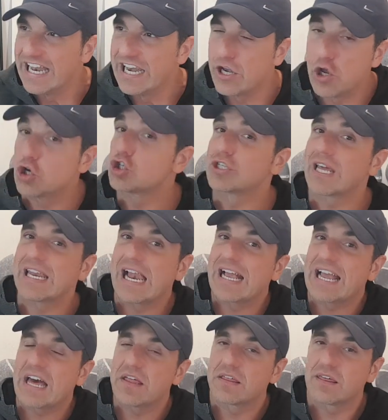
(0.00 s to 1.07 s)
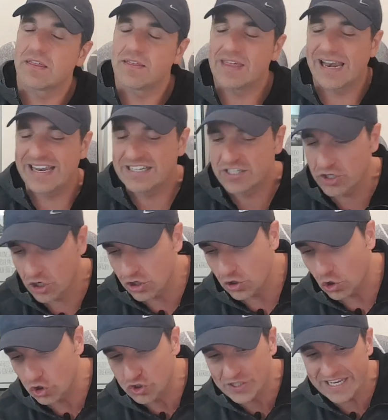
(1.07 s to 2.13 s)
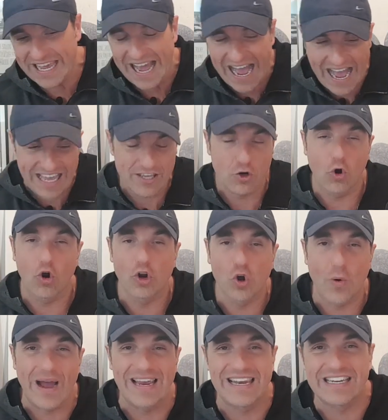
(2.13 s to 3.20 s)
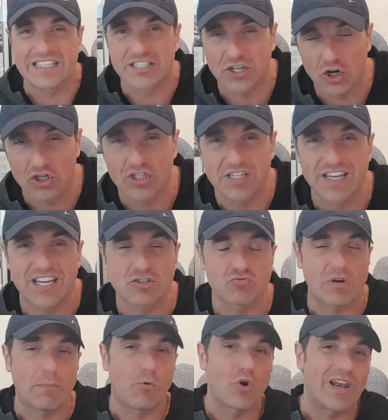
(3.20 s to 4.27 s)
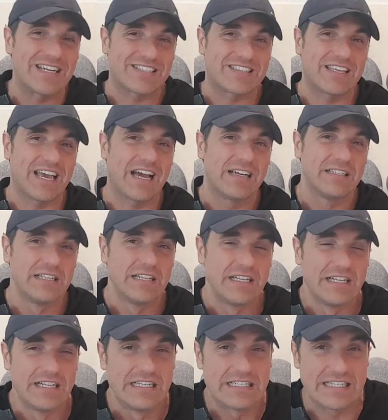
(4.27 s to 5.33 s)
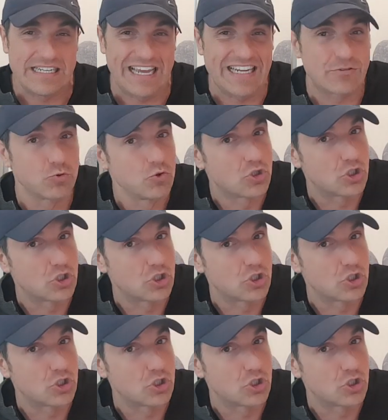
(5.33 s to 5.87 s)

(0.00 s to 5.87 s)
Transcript: No sé el alcance de la lesión o si hay o no hay lesión, si es una molestia, si es un